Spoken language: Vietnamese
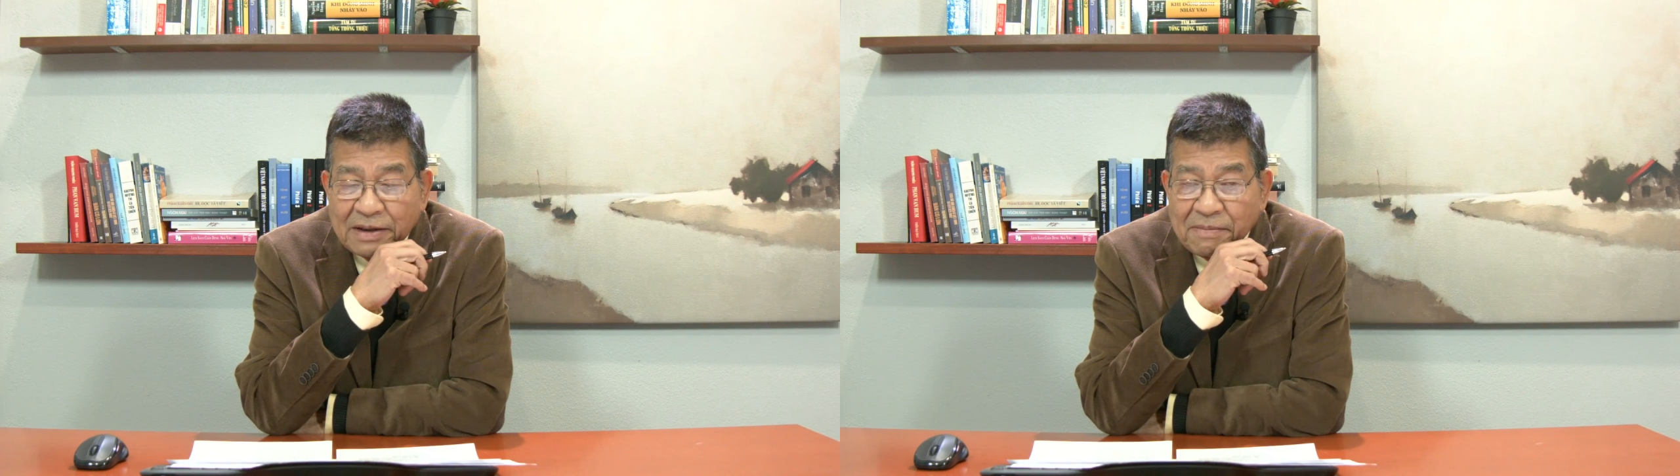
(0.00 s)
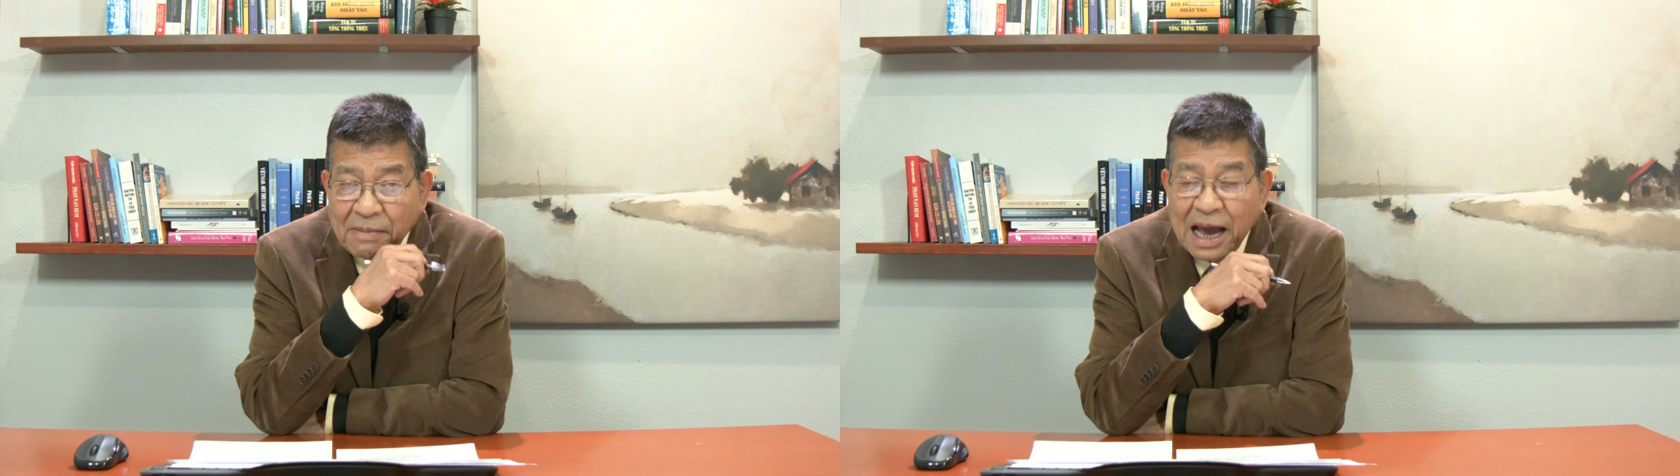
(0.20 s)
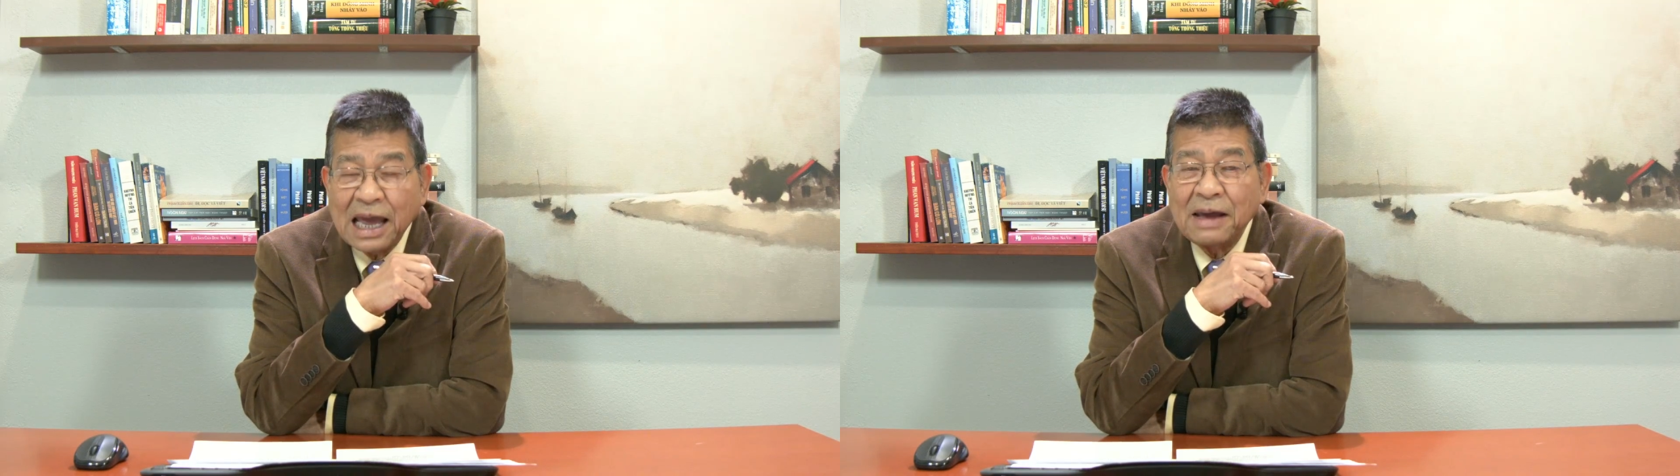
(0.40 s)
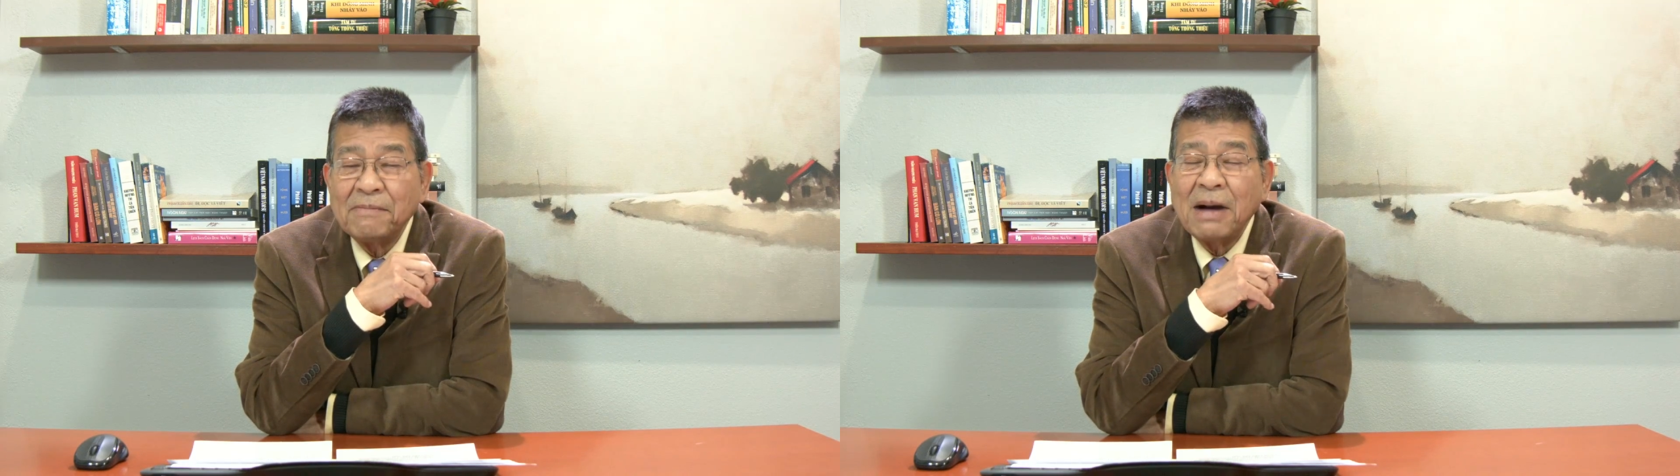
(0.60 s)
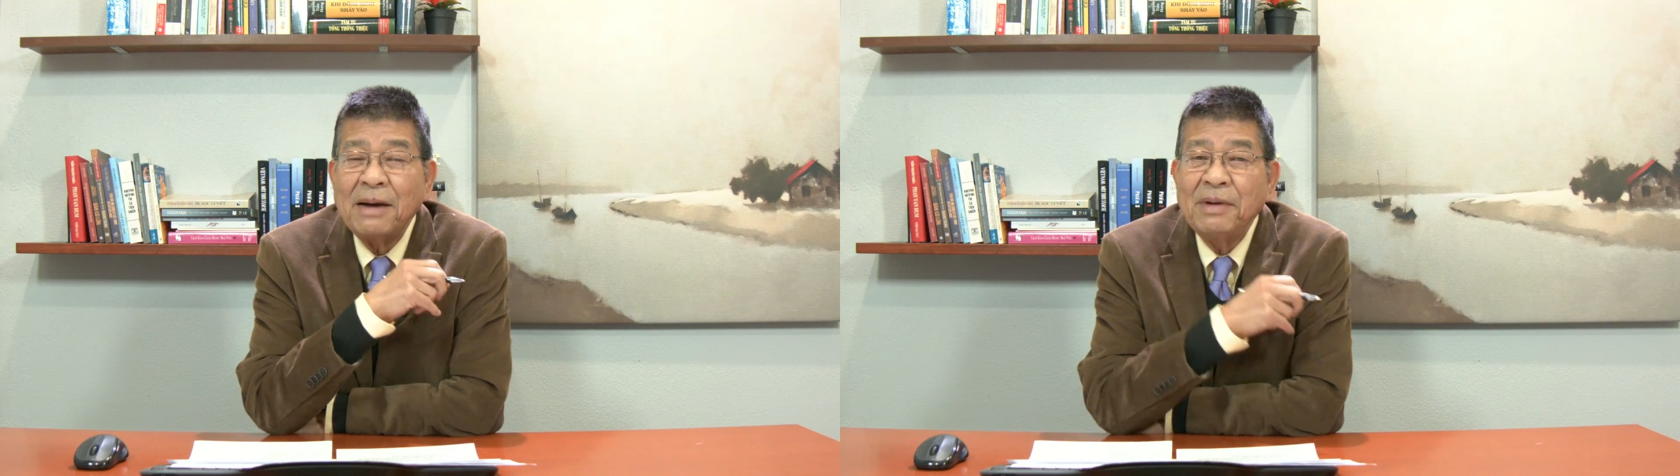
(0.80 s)
thứ Bảy
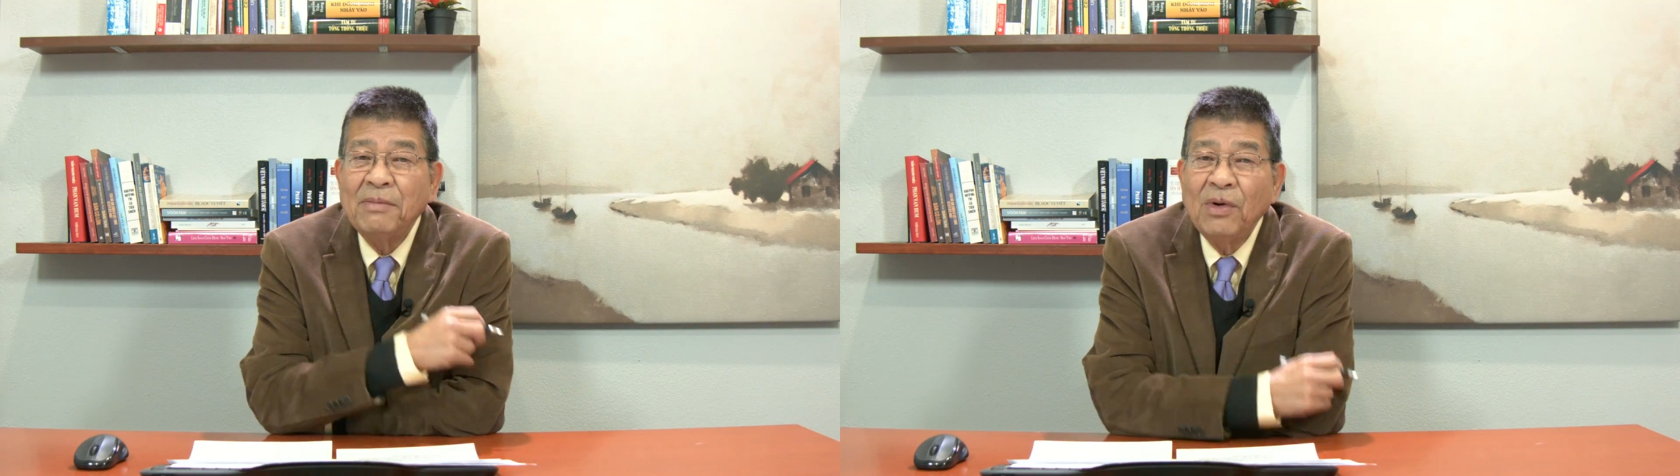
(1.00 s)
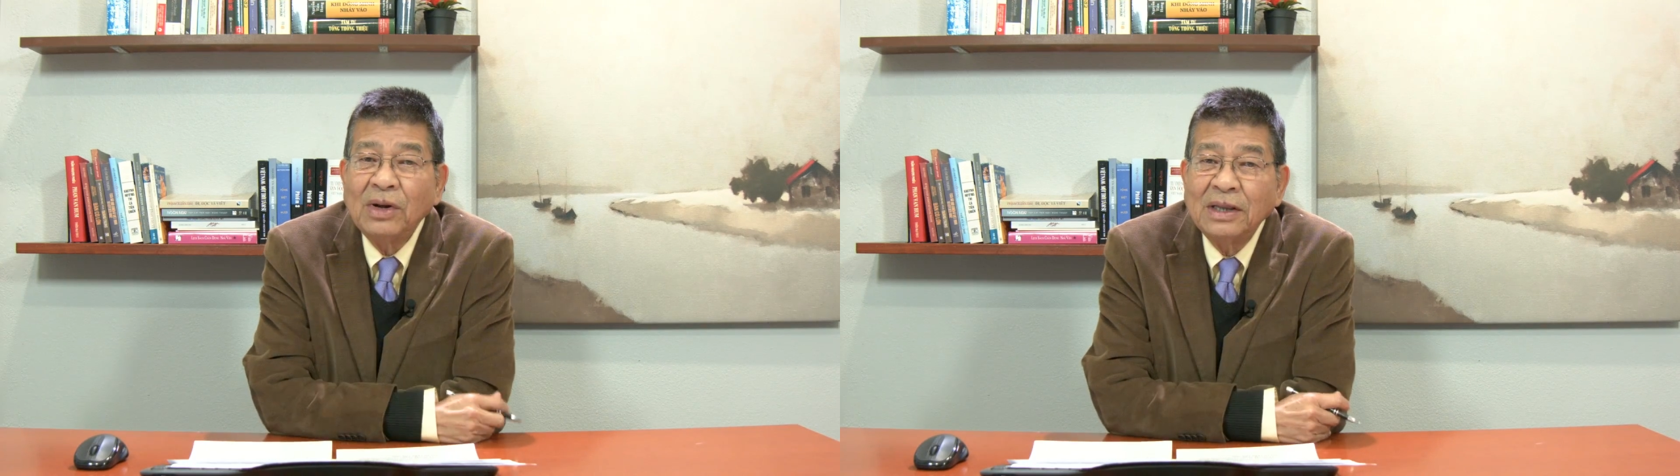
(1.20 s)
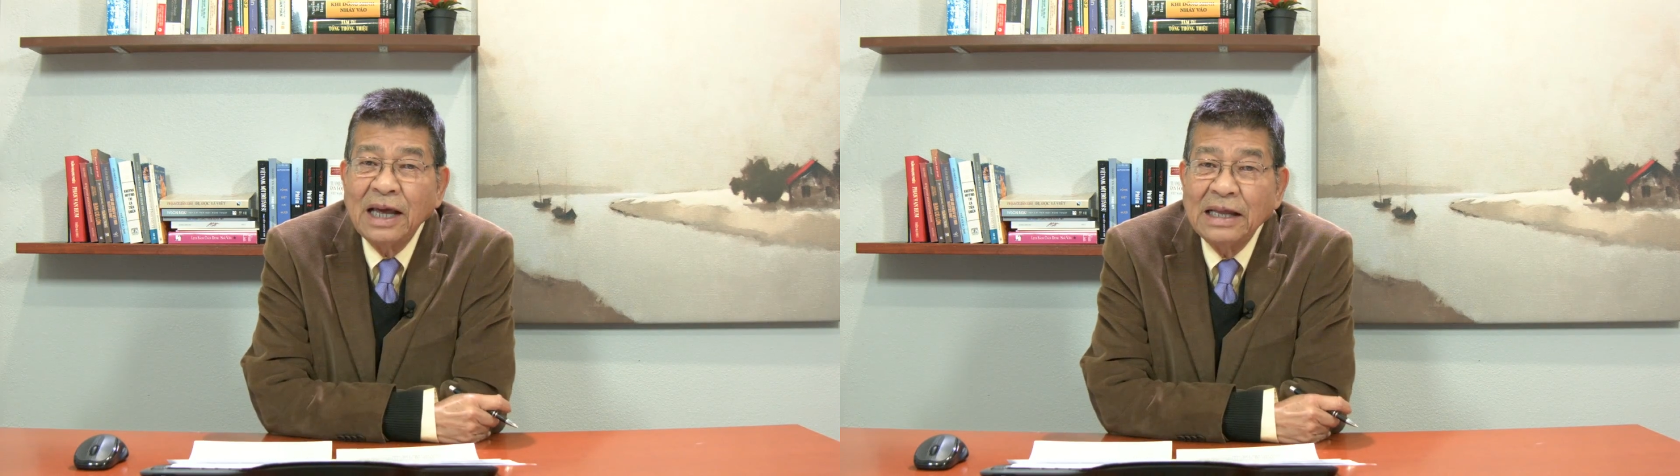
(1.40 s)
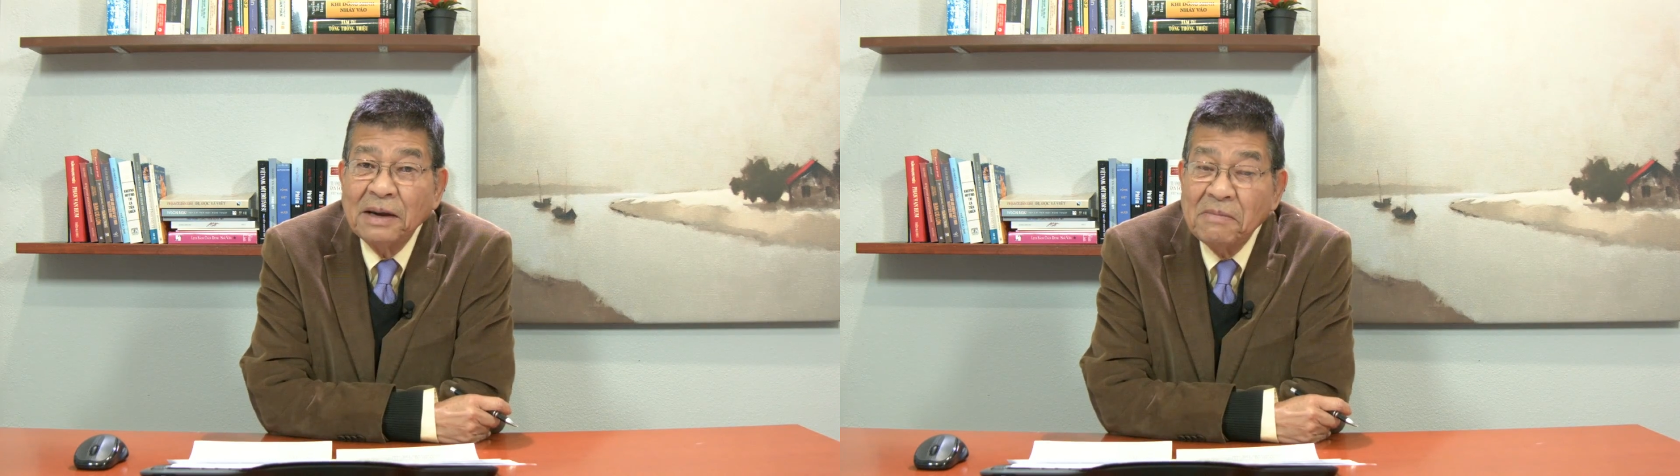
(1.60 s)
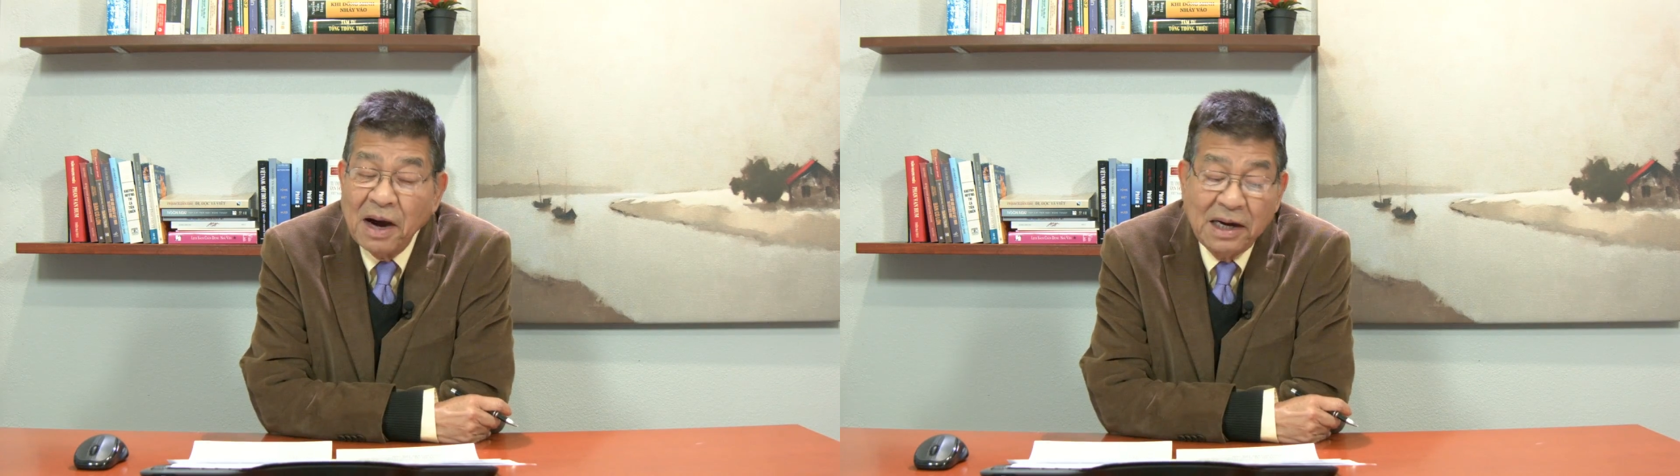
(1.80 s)
31 tây
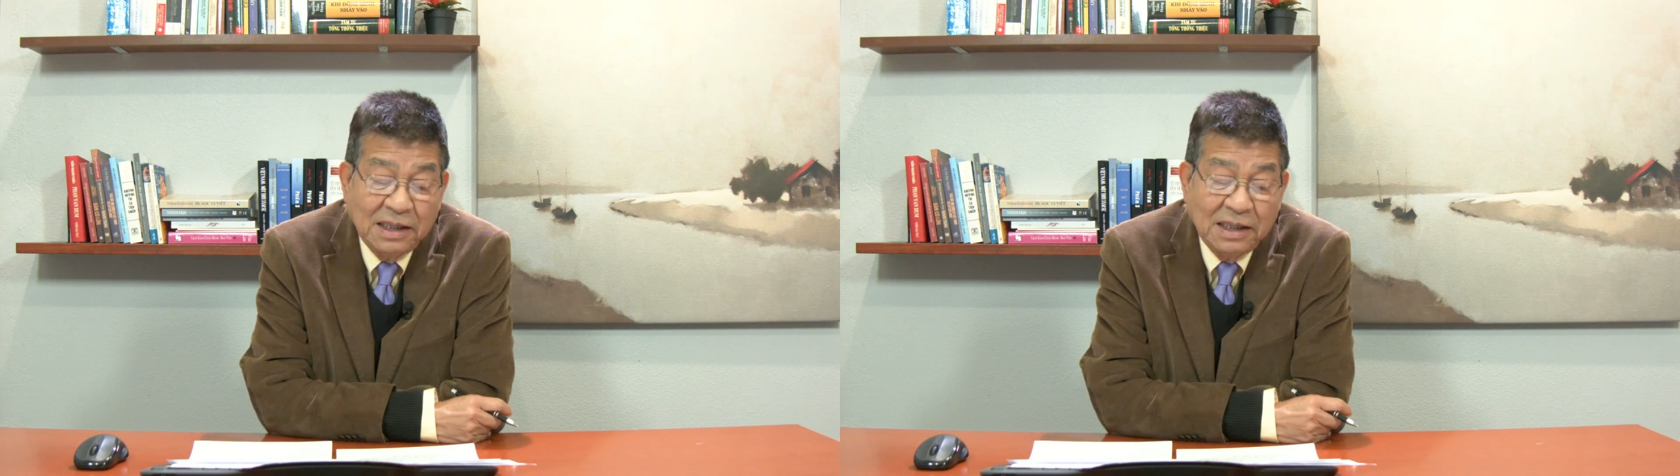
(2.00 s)
tháng 10,